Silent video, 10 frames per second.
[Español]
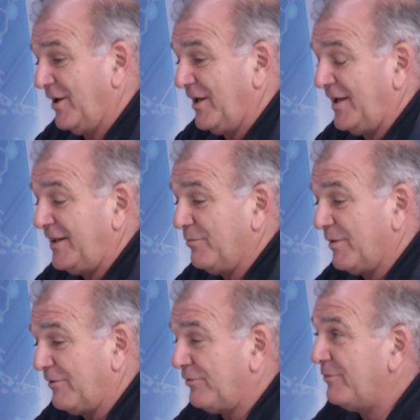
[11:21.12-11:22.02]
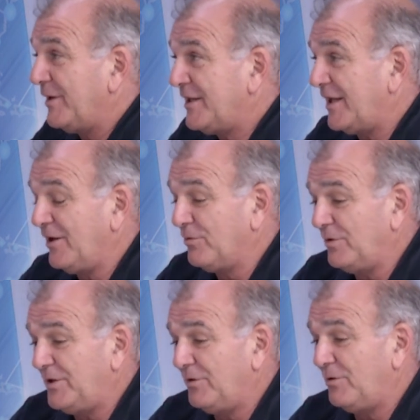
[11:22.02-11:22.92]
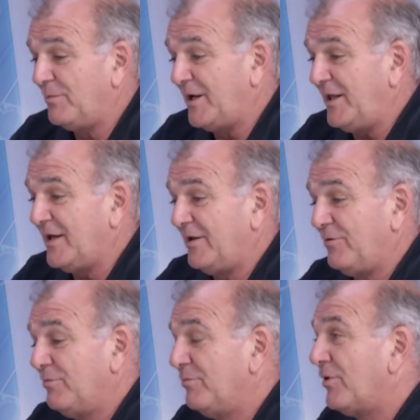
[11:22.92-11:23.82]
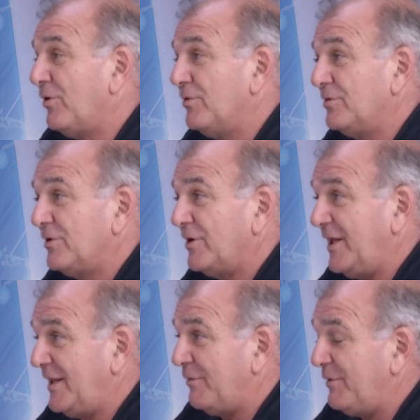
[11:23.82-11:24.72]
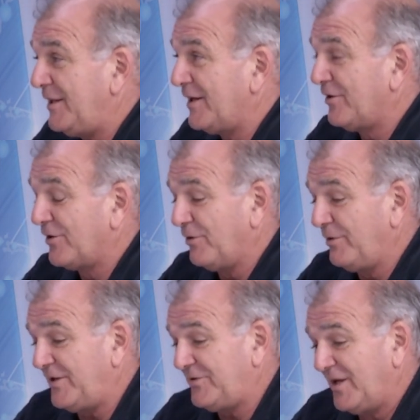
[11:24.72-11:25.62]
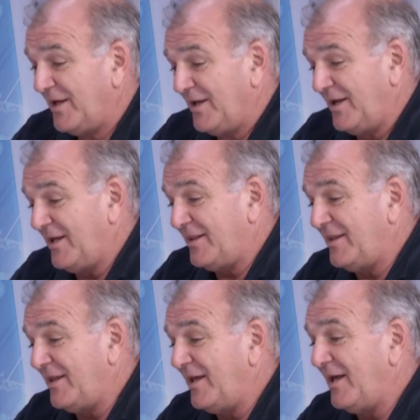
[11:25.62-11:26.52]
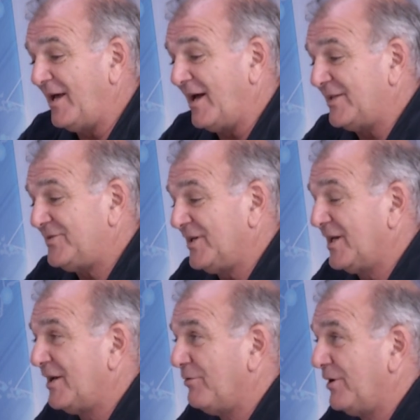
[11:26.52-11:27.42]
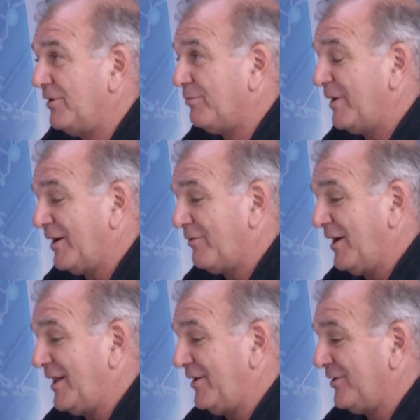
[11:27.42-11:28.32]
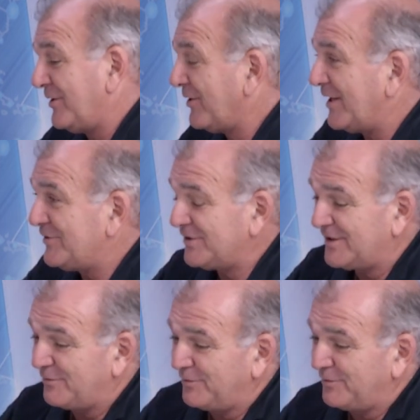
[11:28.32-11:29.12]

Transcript: este, para fomentar el cultivo del maní, que es un producto netamente cordobés este, así que, que bueno, para cualquier otra ocasión estamos